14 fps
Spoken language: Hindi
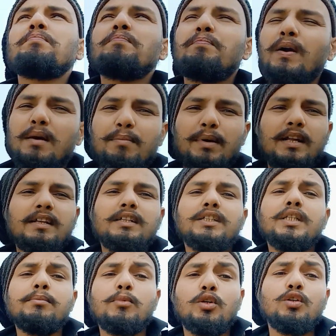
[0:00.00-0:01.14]
बड़े बड़े
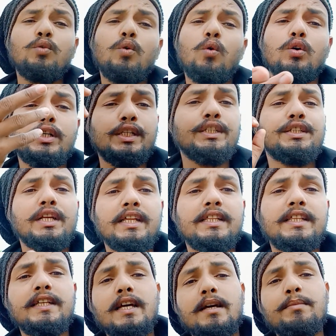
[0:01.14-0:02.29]
ऋषि मुनियों को खींच
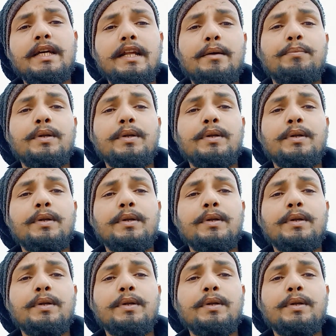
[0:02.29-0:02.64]
लेती हैं मेरे